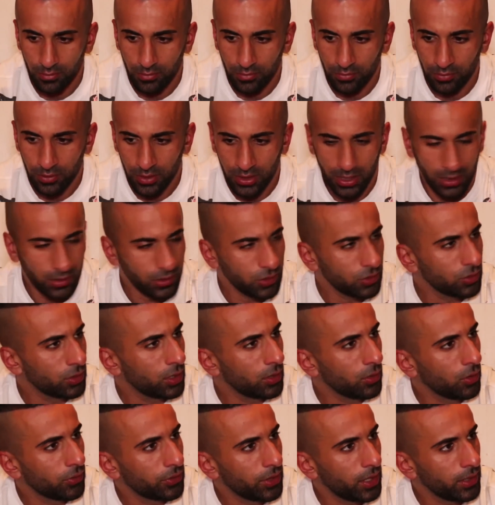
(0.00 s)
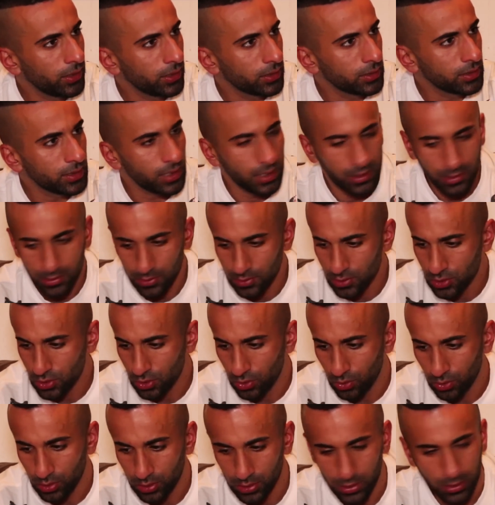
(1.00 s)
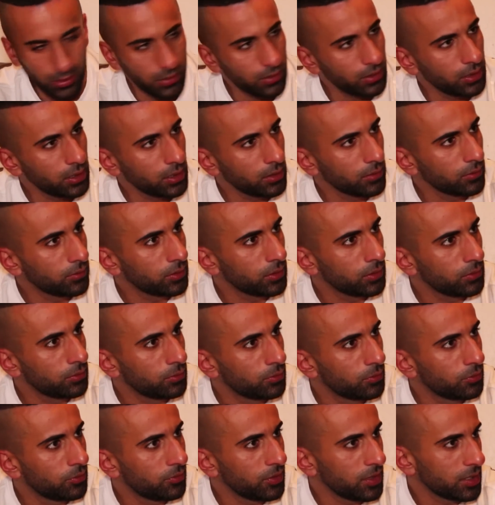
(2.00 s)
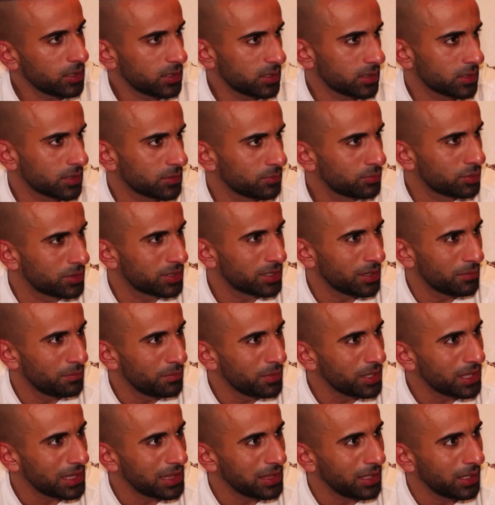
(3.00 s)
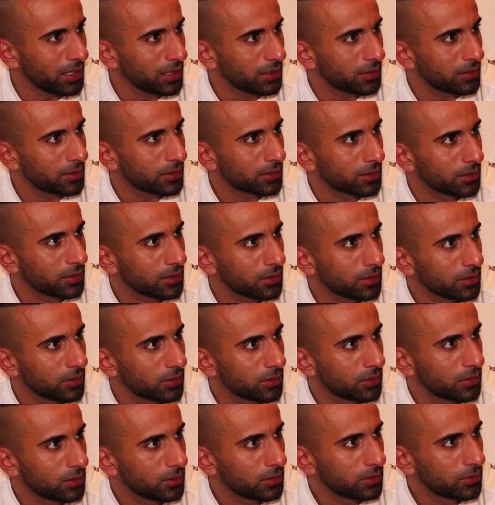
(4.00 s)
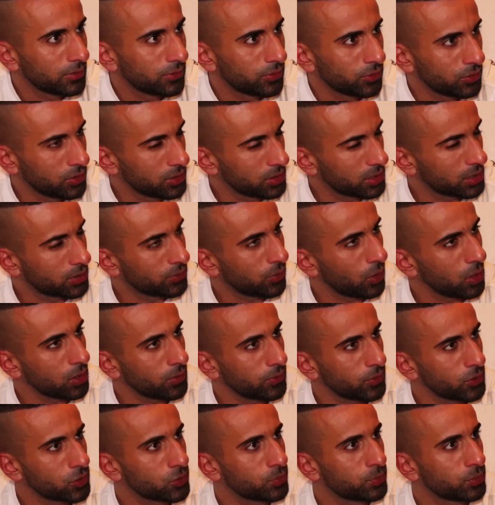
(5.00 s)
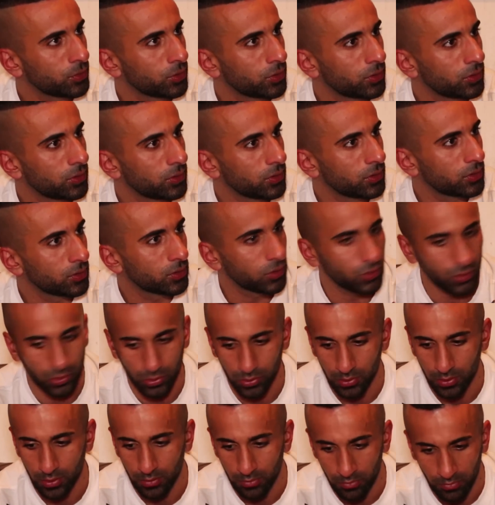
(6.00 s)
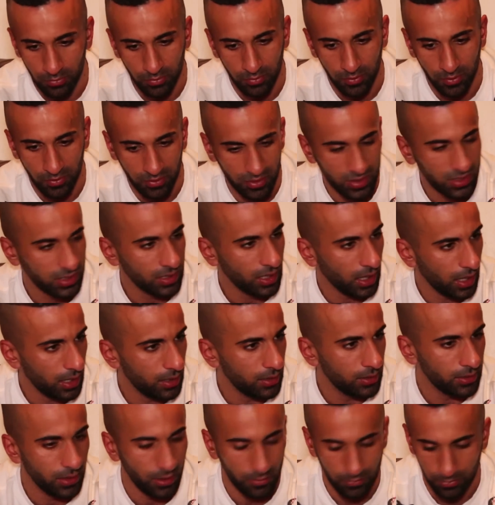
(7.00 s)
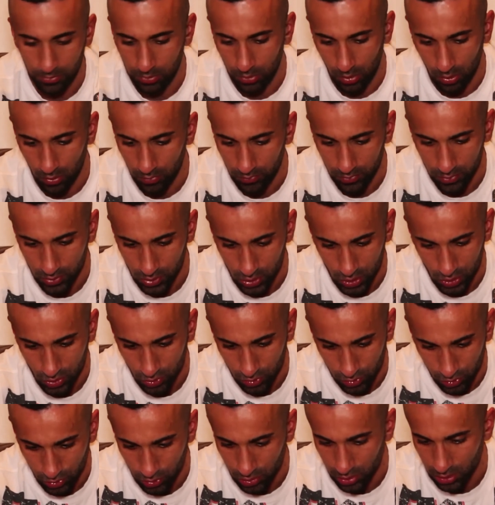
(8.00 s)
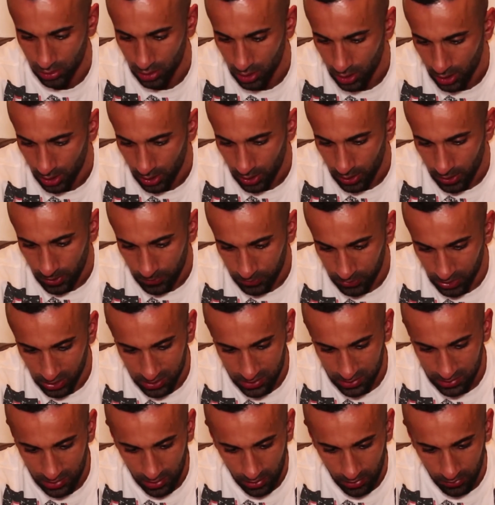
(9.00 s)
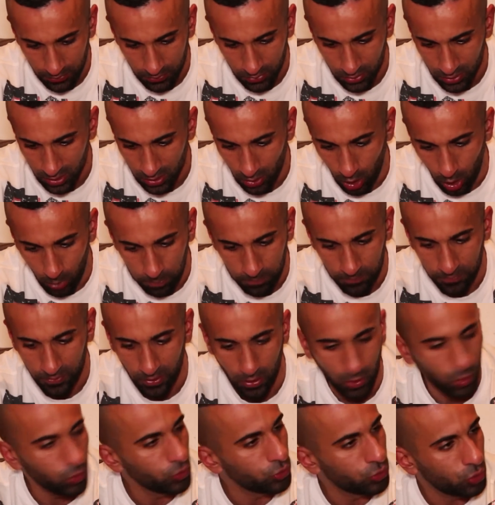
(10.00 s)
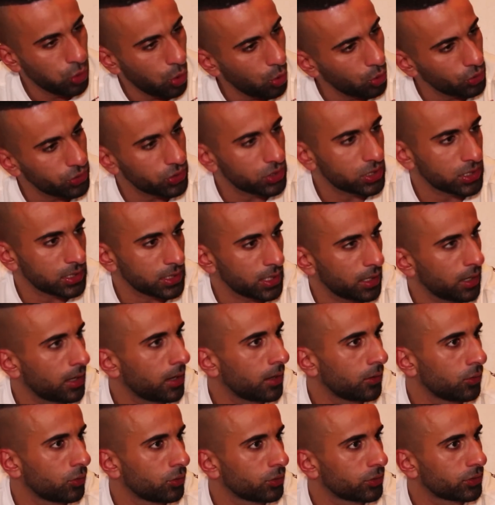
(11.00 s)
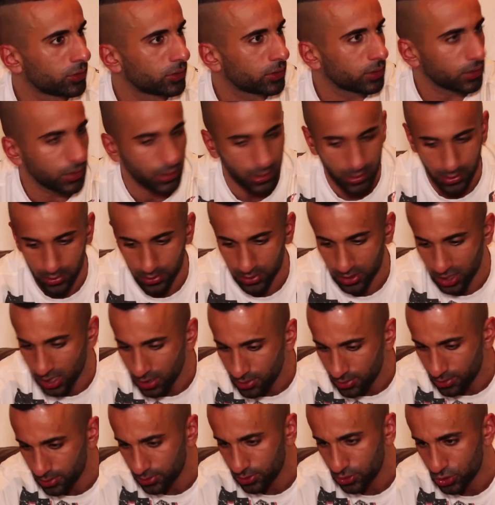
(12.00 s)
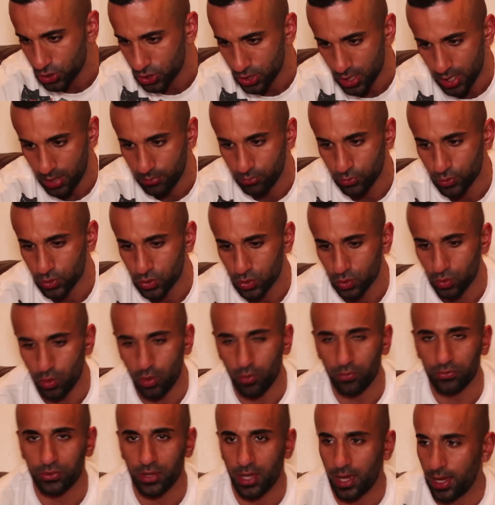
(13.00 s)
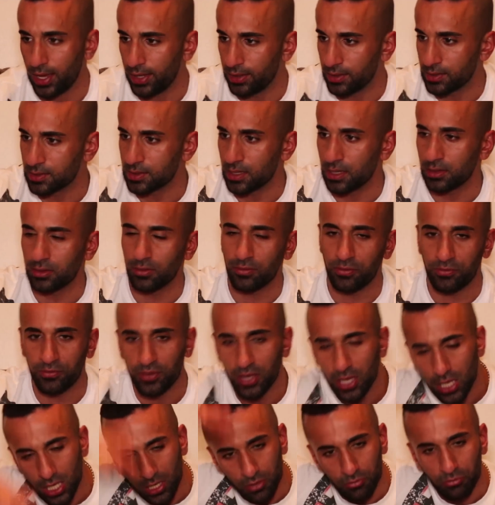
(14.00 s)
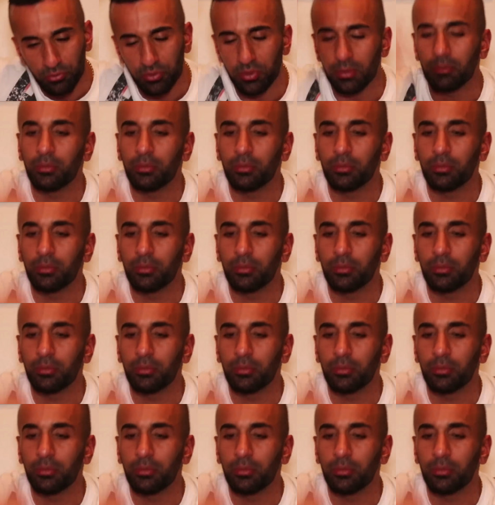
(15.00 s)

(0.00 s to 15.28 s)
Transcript: wie kannst du dann auf der anderen Seite nicht auch irgendwie wenigstens ein bisschen Mitleid für dieses Volk verspüren? So, wir wissen alle, da brauchen wir nicht zu lügen, dass da die Opfer und Todeszahlen und äh, Kinder, die sterben und so auf der einen Seite viel